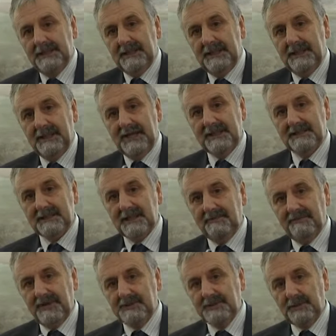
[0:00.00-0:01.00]
eh,
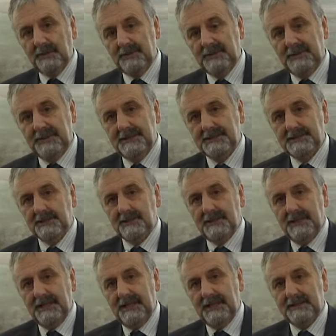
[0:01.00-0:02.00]
attraverso verso l'utilizzo
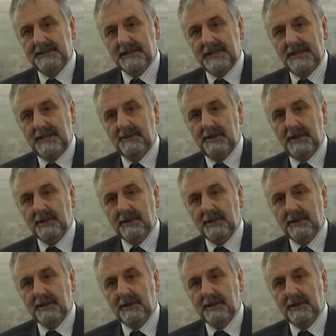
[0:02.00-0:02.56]
del treno.